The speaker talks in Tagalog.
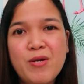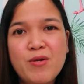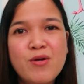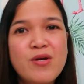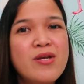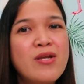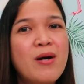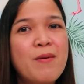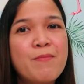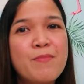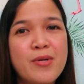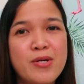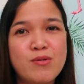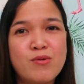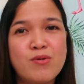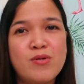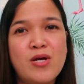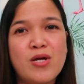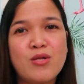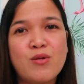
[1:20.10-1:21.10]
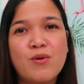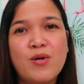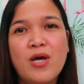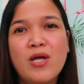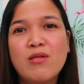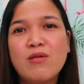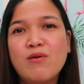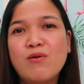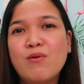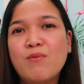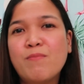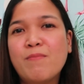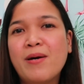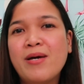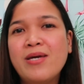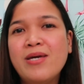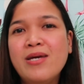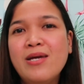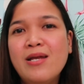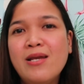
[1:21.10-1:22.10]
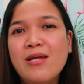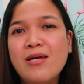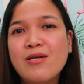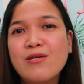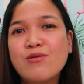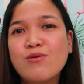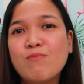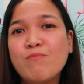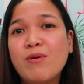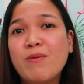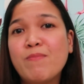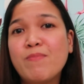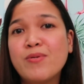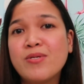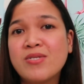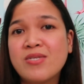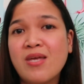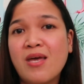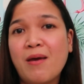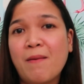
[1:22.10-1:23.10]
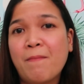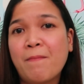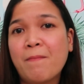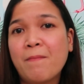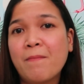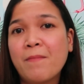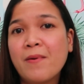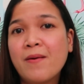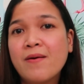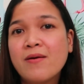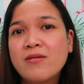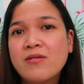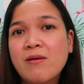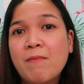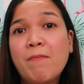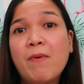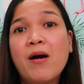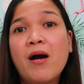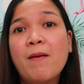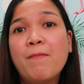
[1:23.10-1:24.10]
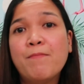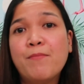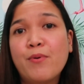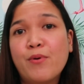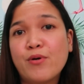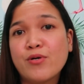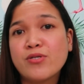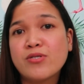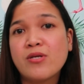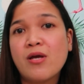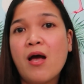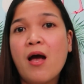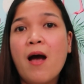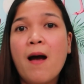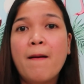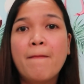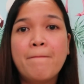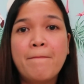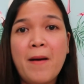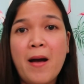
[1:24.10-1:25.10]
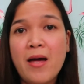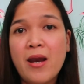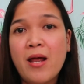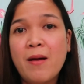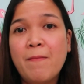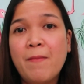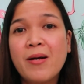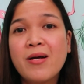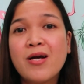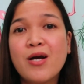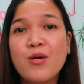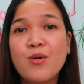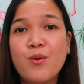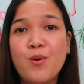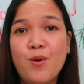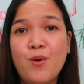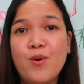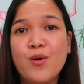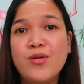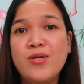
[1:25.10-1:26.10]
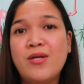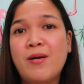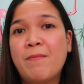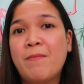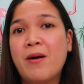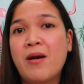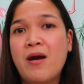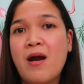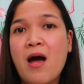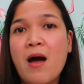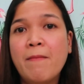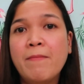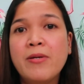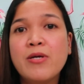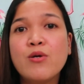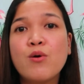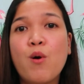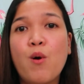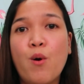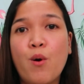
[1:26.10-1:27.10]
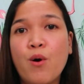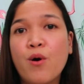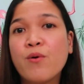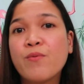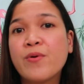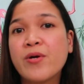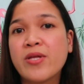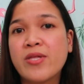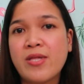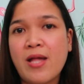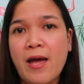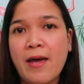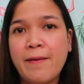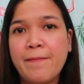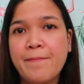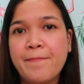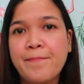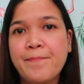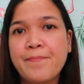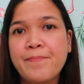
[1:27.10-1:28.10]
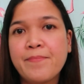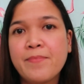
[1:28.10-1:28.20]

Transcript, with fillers: Pinoy number 2 na to, ito yung mahilig sumipsip sa mga boss para magkaroon ng maraming overtime.